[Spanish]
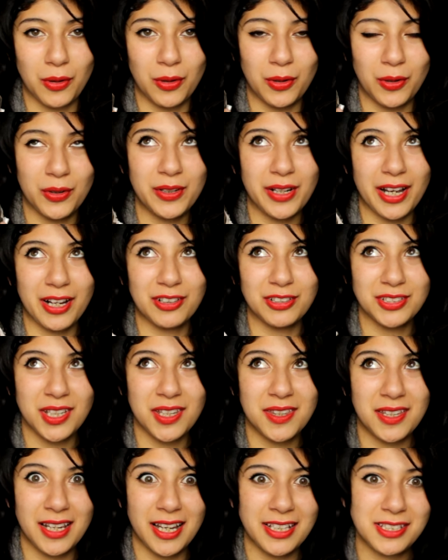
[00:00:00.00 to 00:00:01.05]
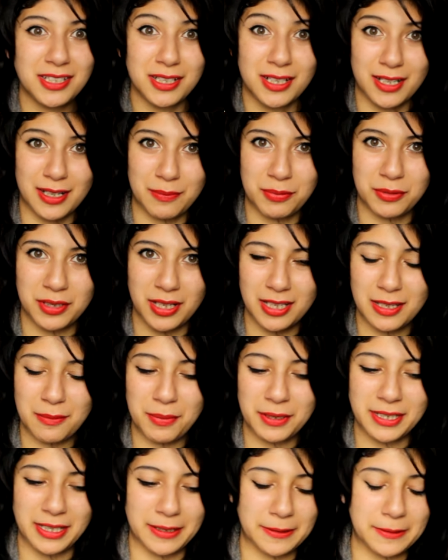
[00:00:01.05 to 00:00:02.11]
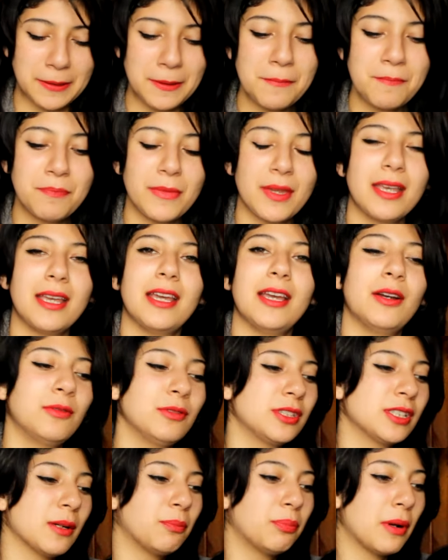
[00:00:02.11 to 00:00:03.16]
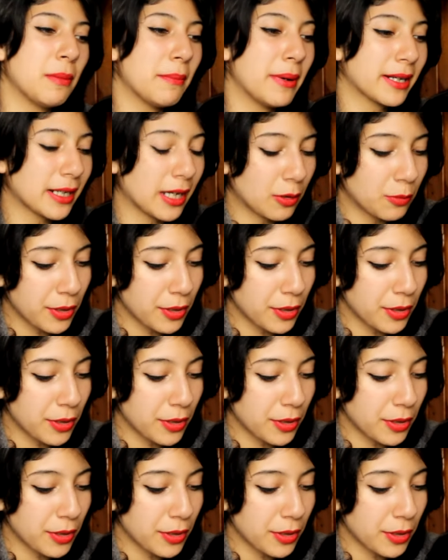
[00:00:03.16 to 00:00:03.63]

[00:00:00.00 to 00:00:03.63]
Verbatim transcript: olor a cosas de Lash repugnante y pateante. Es un champú en barra.